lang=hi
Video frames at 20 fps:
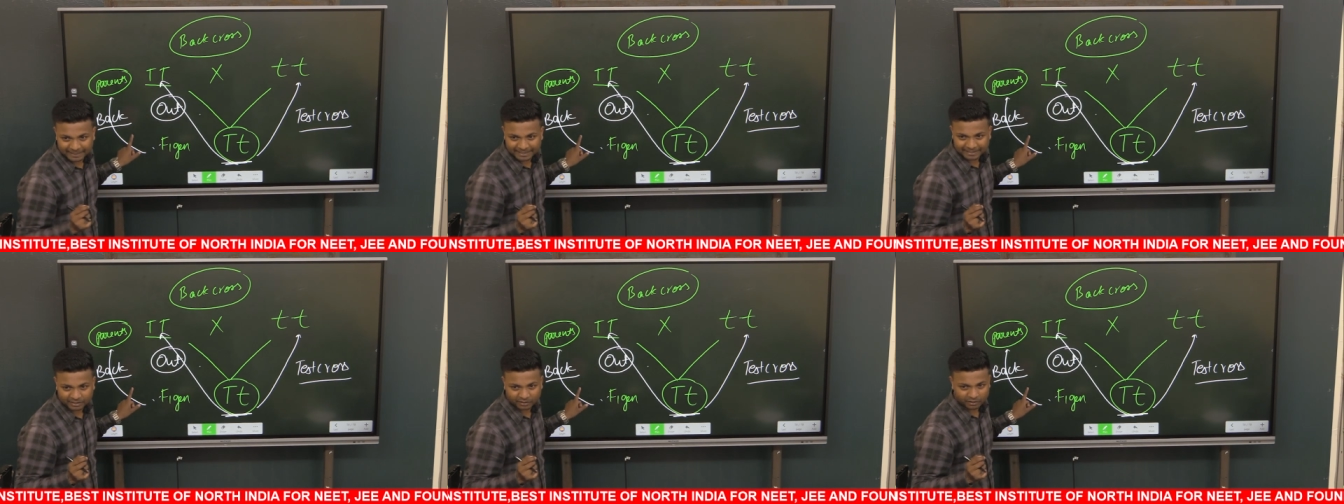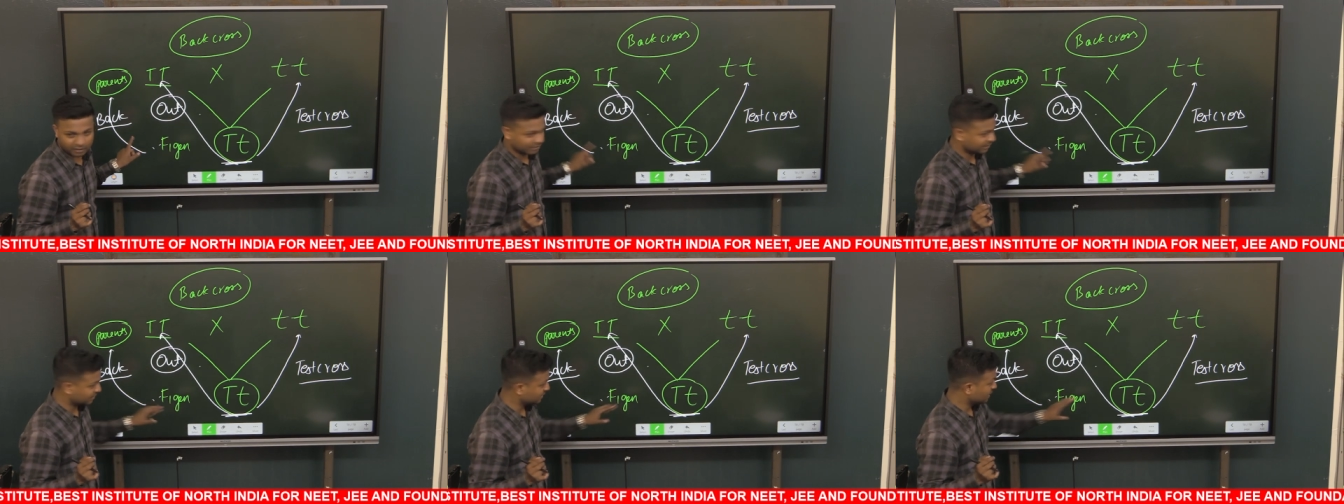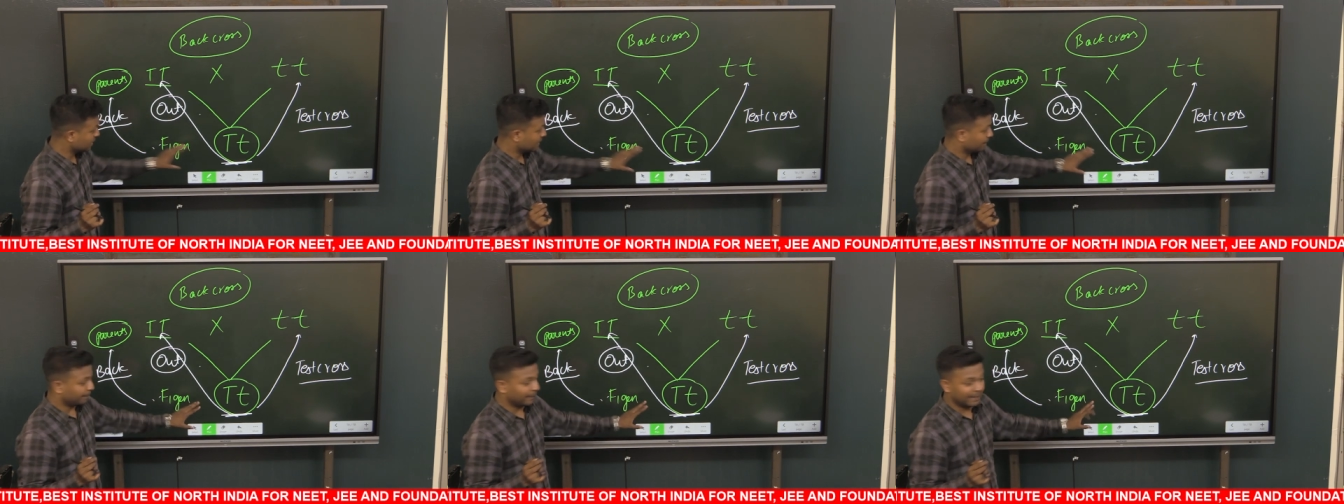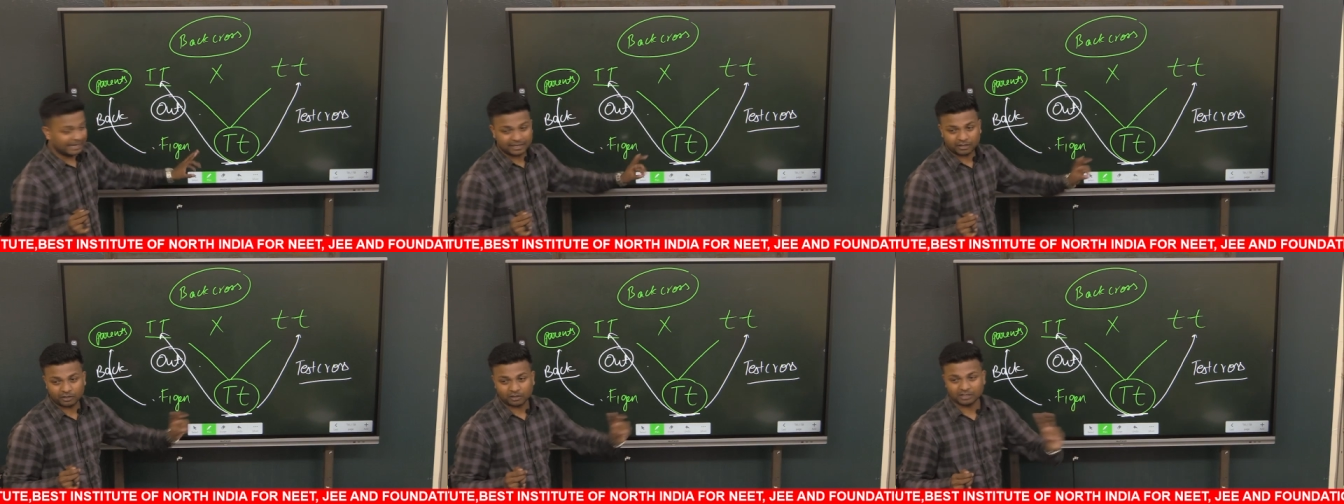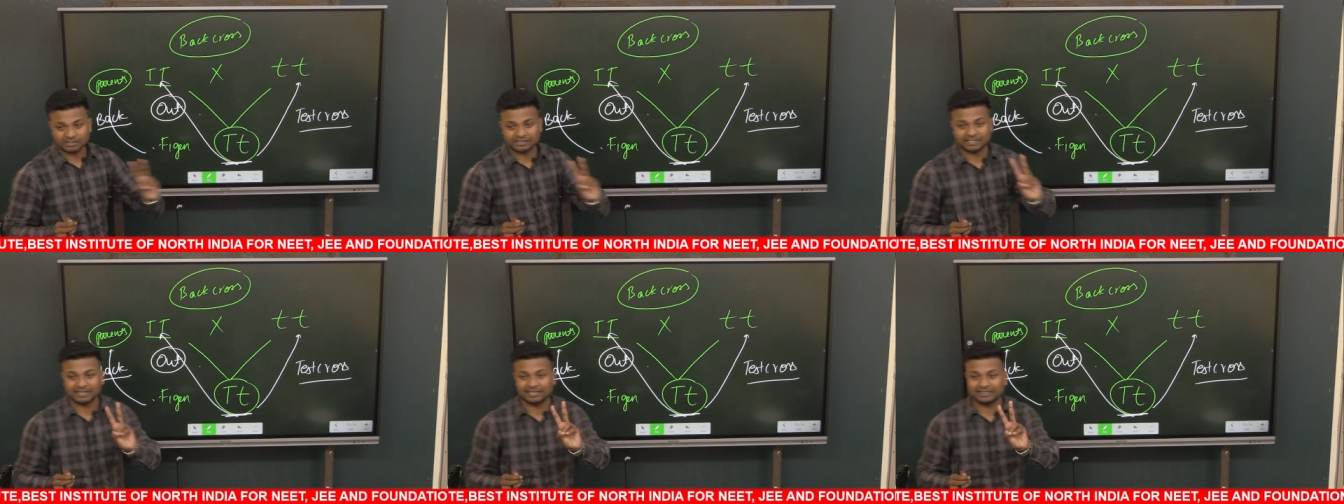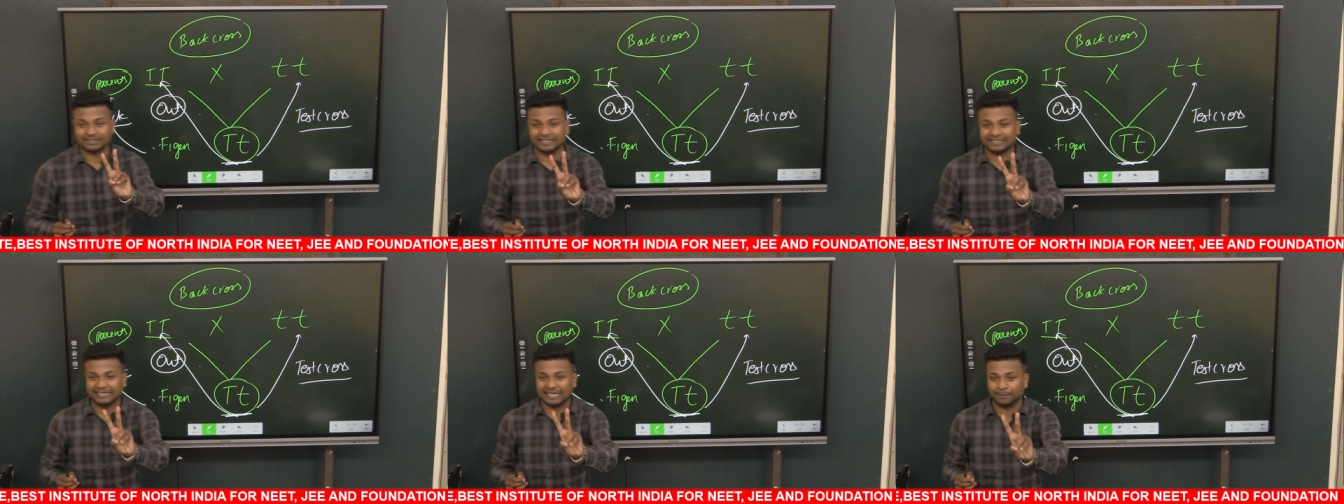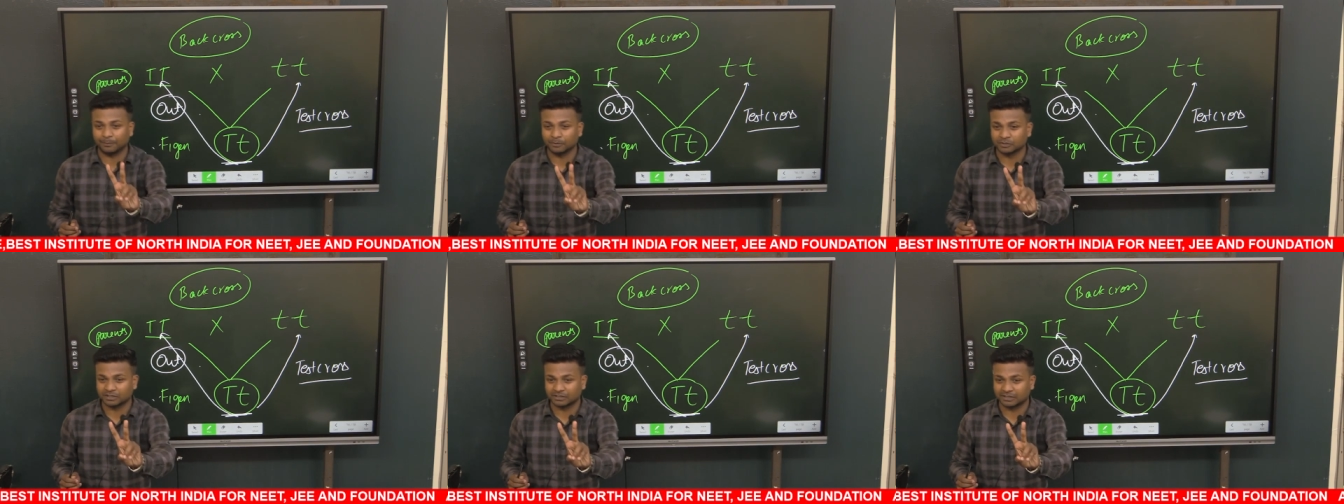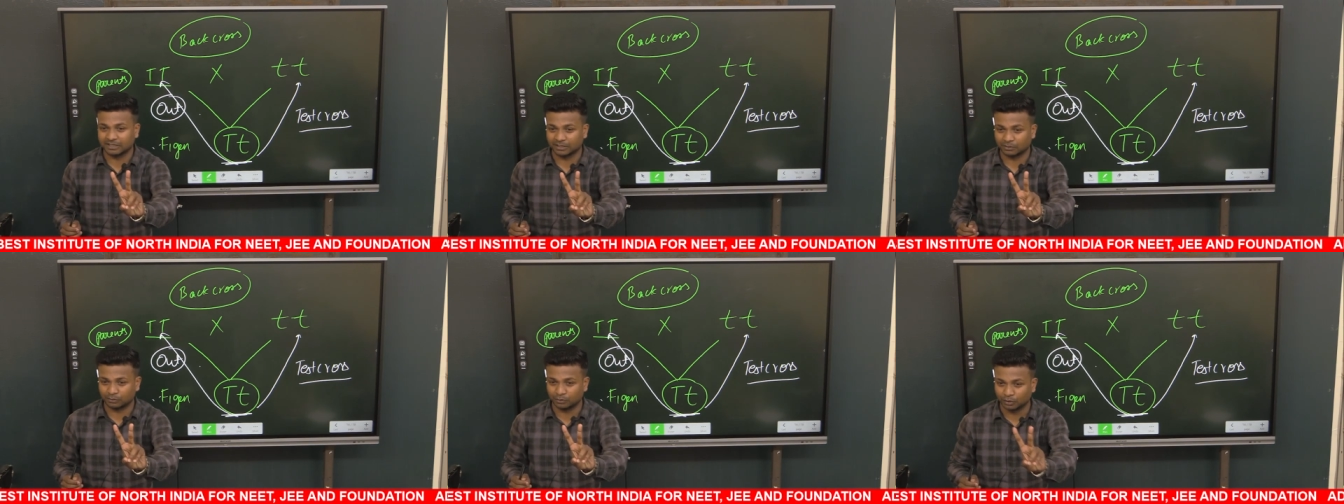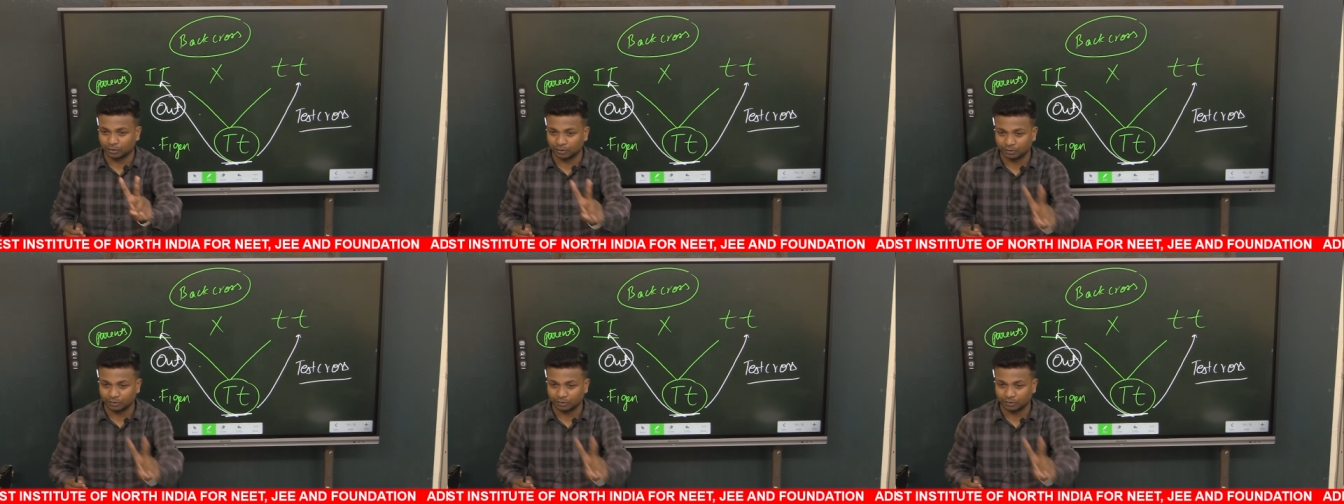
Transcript: क्रॉस बैक क्रॉस के कितने टाइप हो सकते हैं दो